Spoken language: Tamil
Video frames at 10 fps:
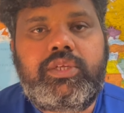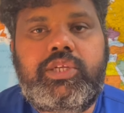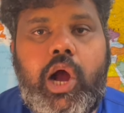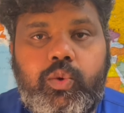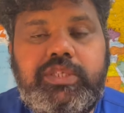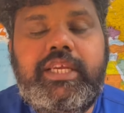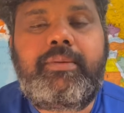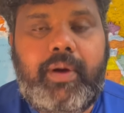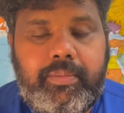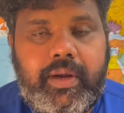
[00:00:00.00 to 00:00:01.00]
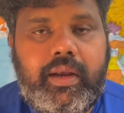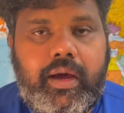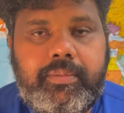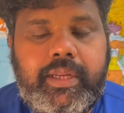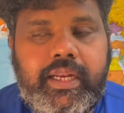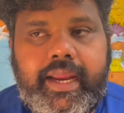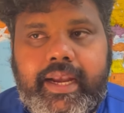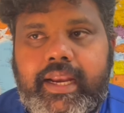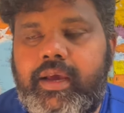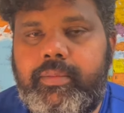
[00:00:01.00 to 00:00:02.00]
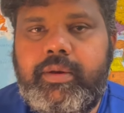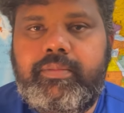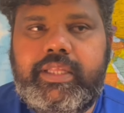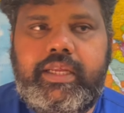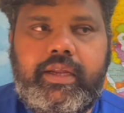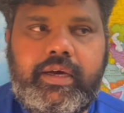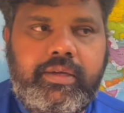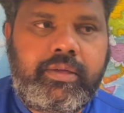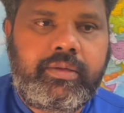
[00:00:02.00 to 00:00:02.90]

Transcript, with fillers: ஸோ ஹவுசிங் பபுள் அப்படின்னா என்ன அப்படின்னு பார்த்தீங்கன்னா